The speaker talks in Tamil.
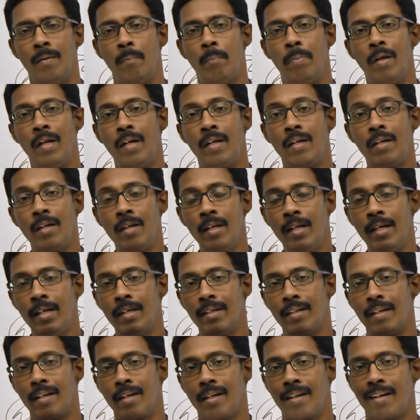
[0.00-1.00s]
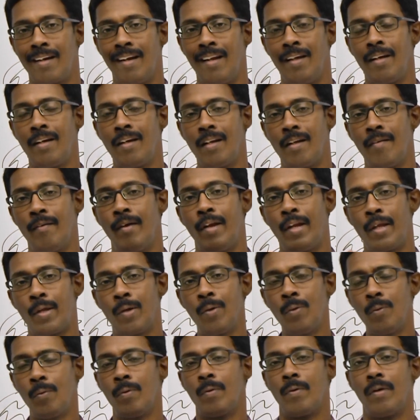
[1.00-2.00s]
பிளட்டில் கலக்கிற
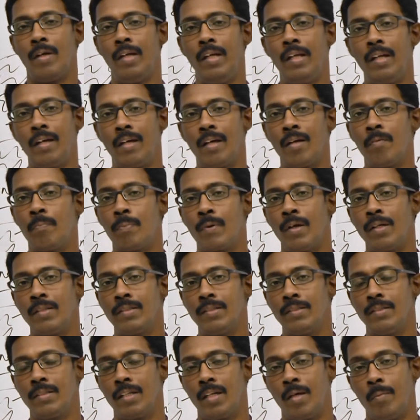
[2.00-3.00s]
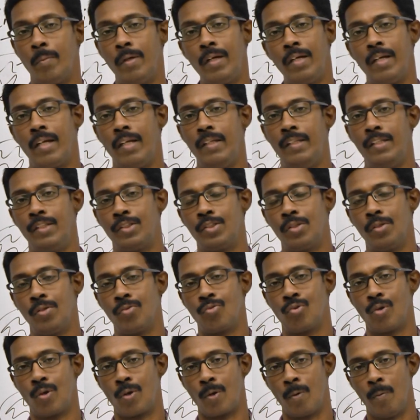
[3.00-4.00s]
வரைக்கும் இருக்கிற ப்ராசஸை நம்ம
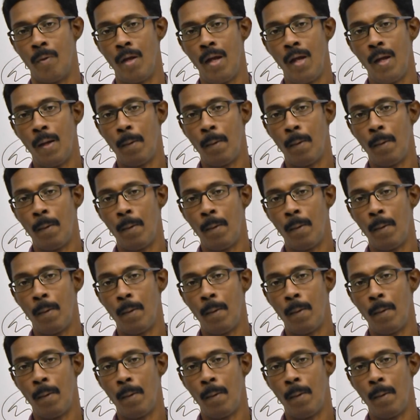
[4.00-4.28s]
டைஜஷன் சொல்கிறோம்